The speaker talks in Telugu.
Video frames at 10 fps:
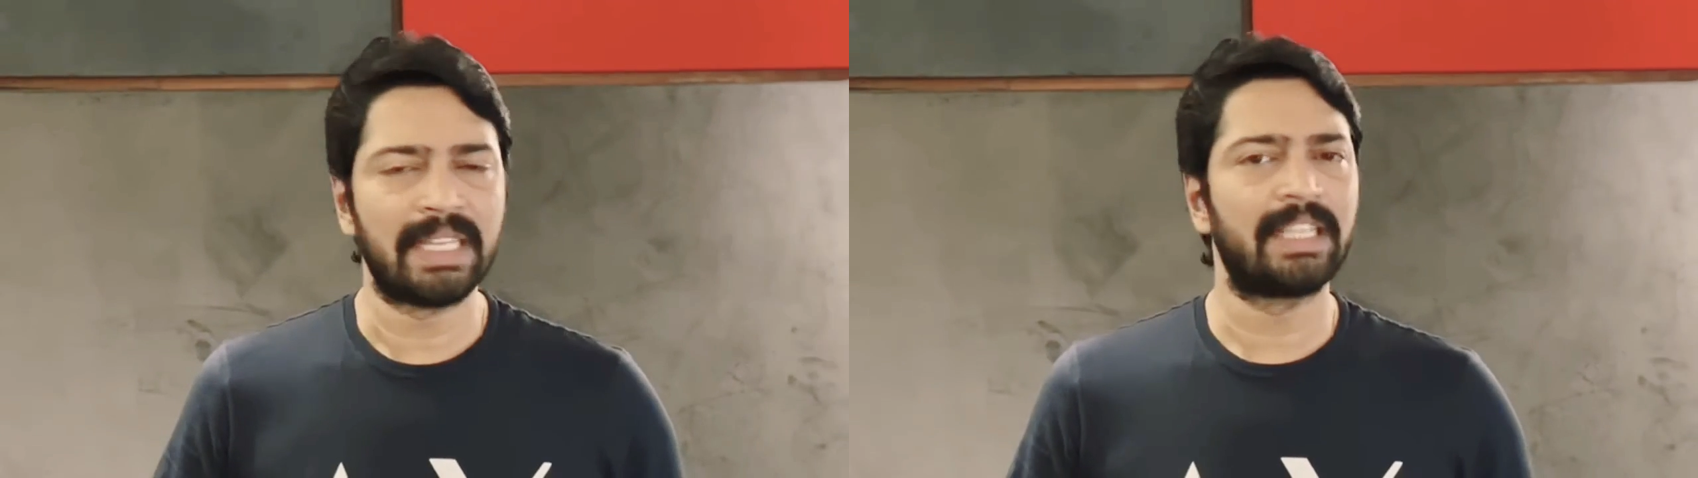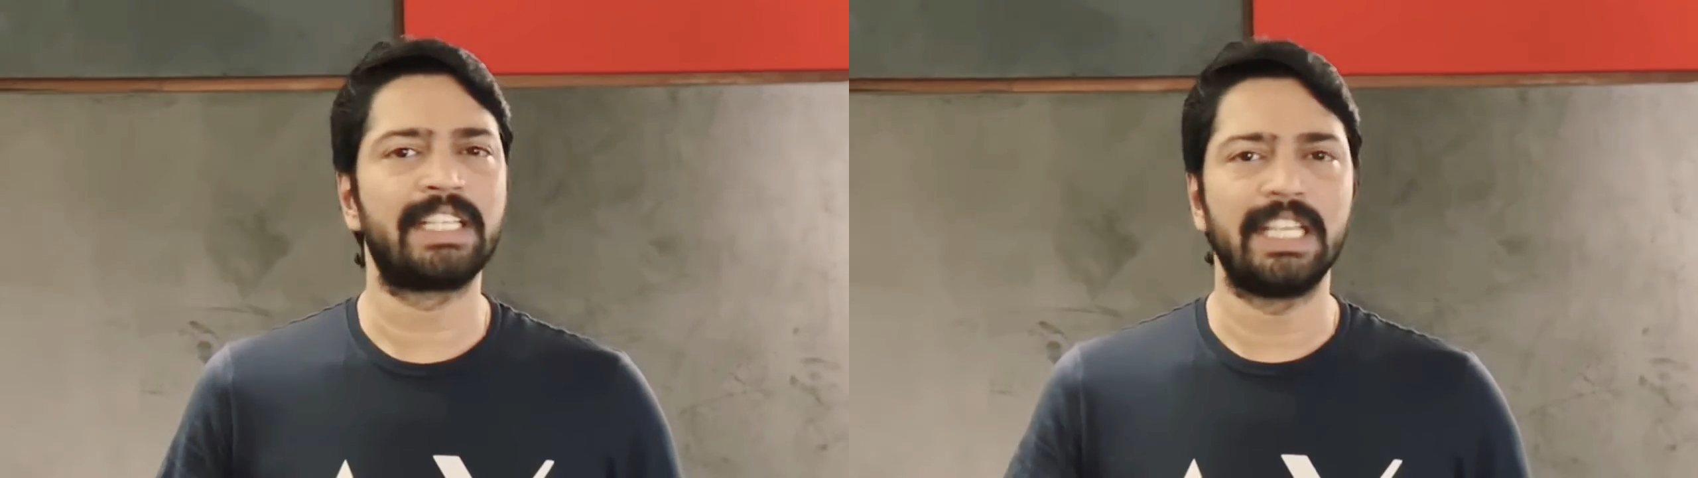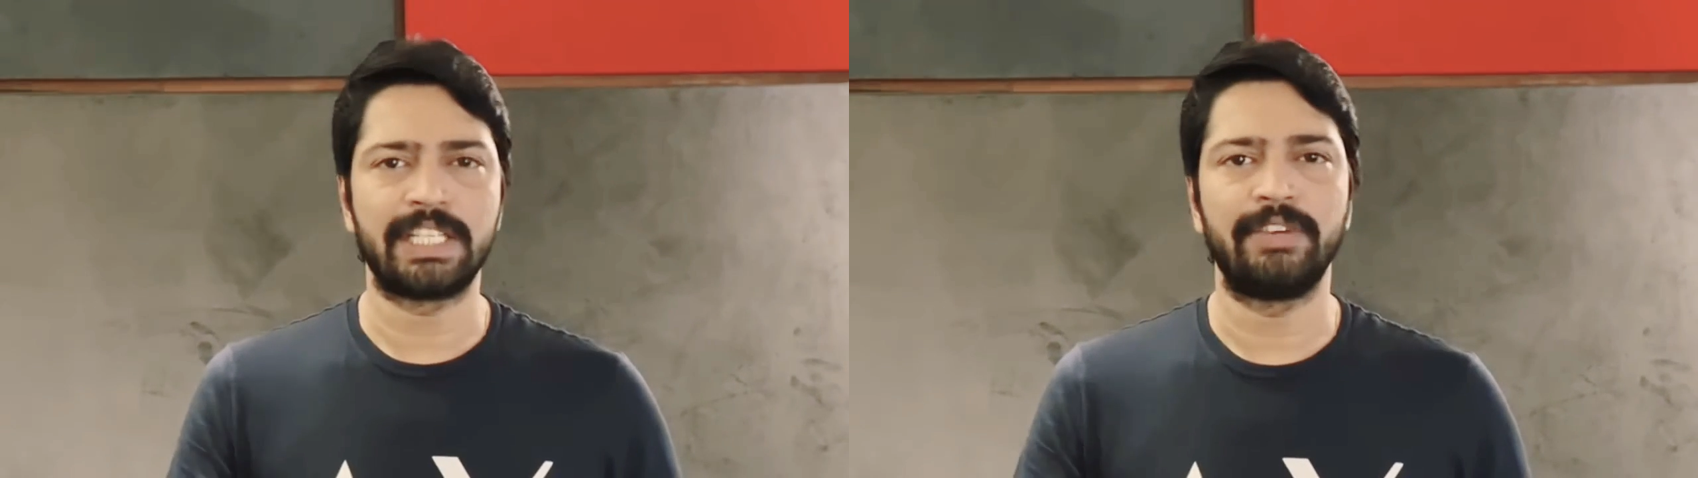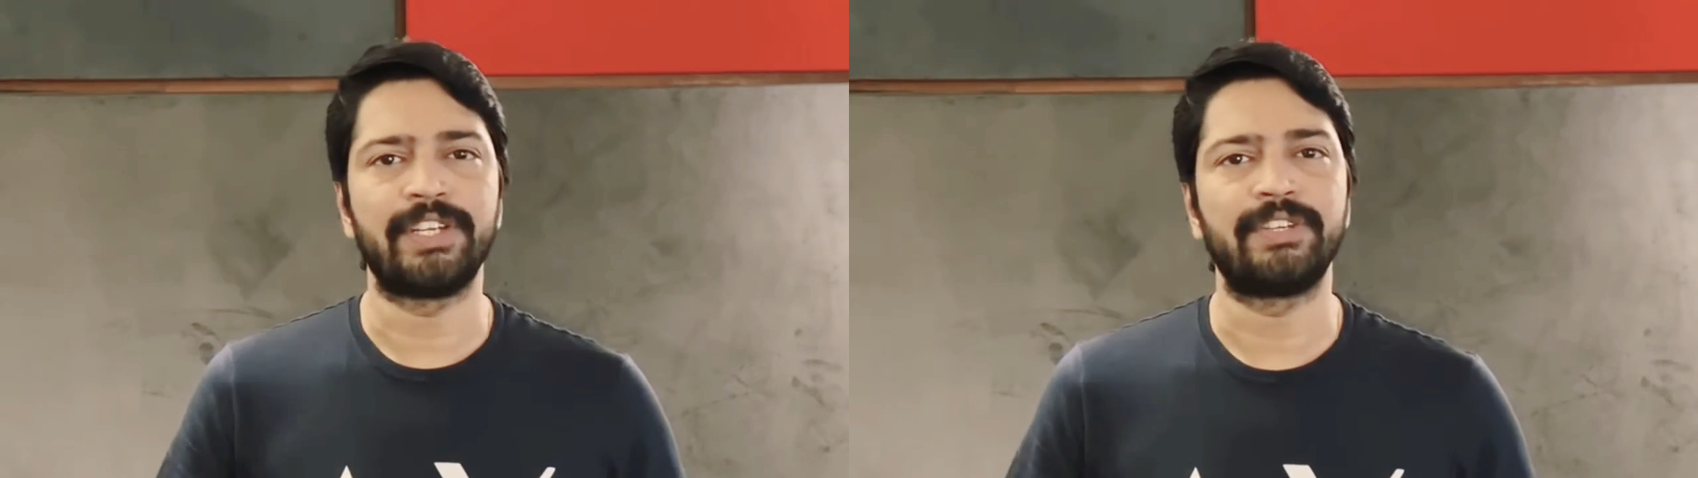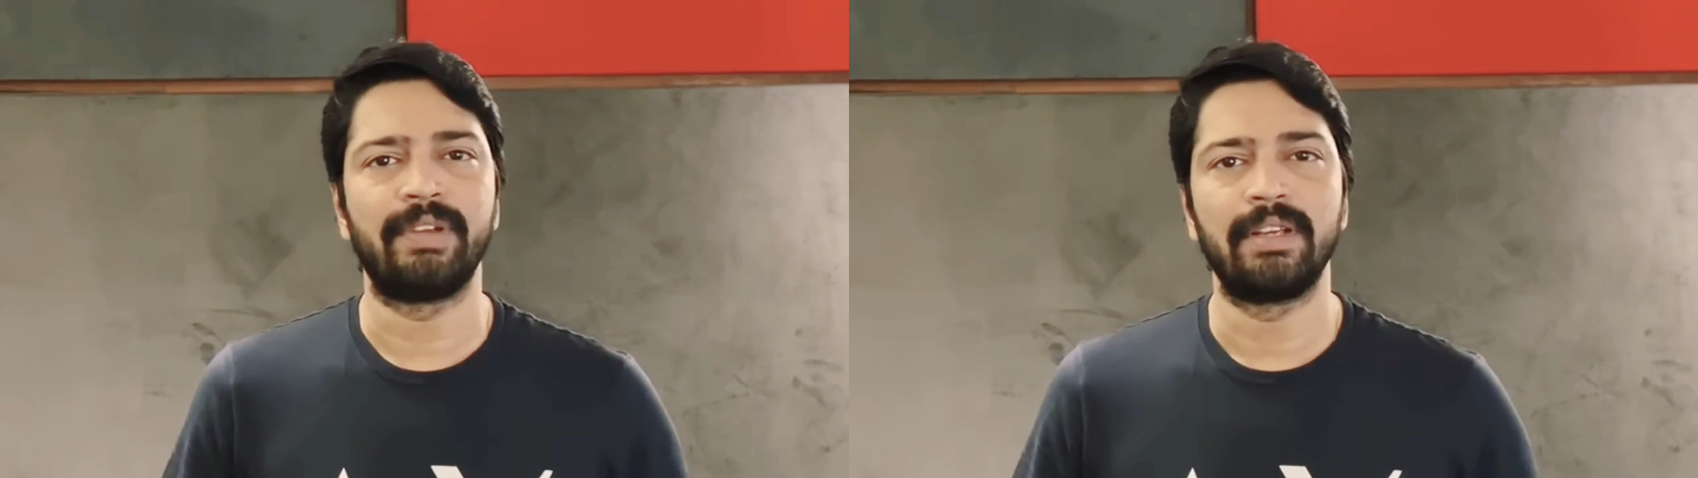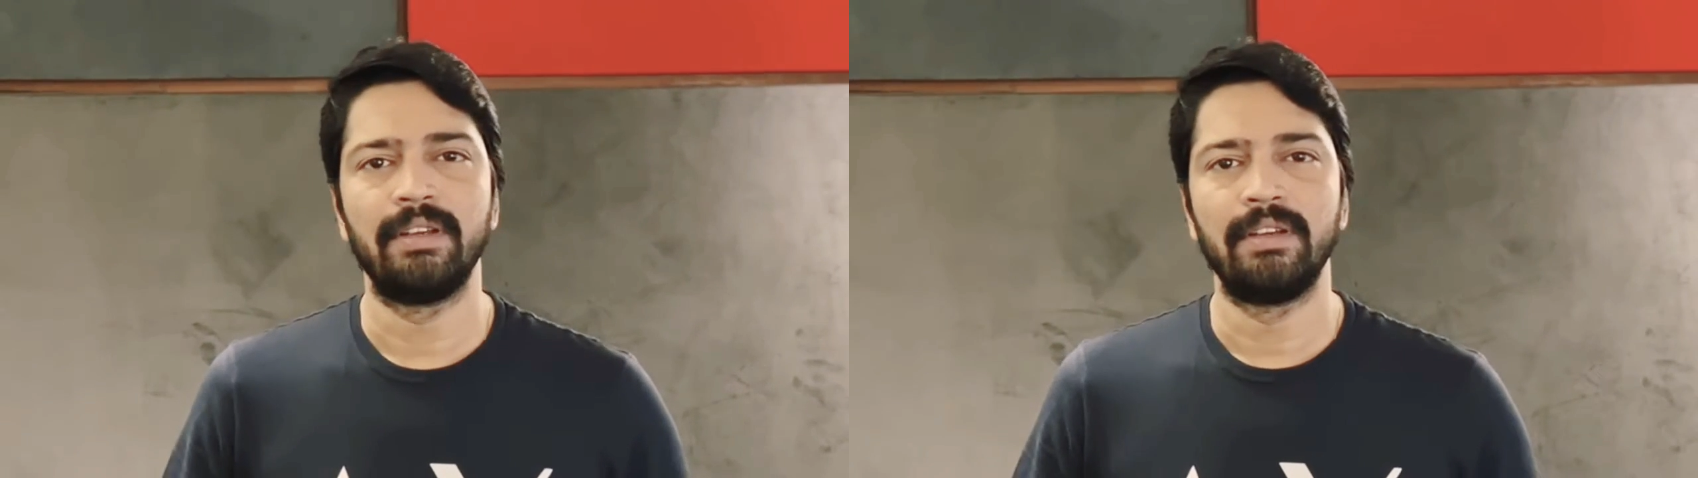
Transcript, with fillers: అందరికి తెలిసిన విషయమే